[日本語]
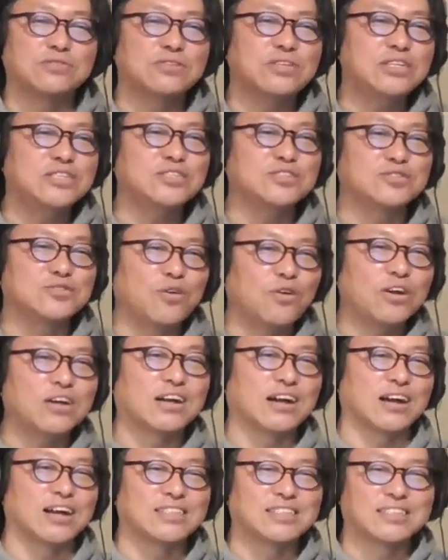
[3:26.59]
うと25
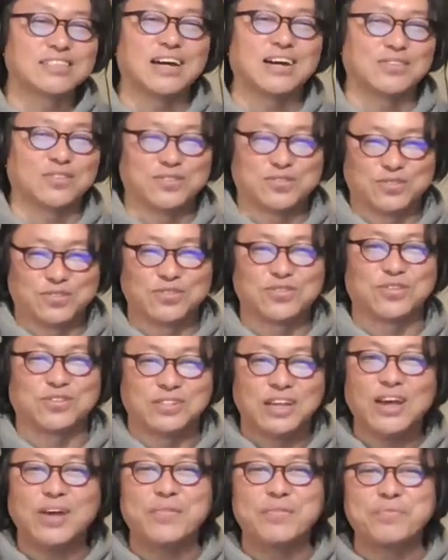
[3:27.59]
位からスタートするとい
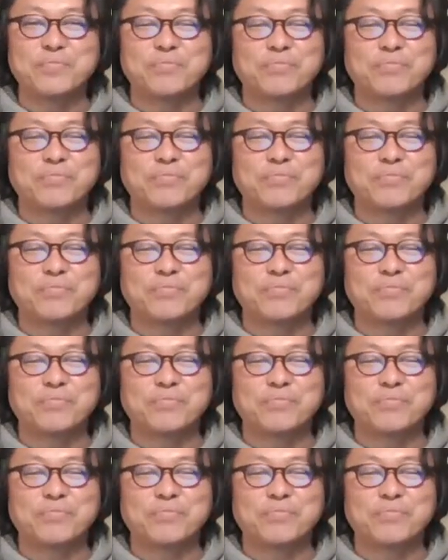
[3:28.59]
うね。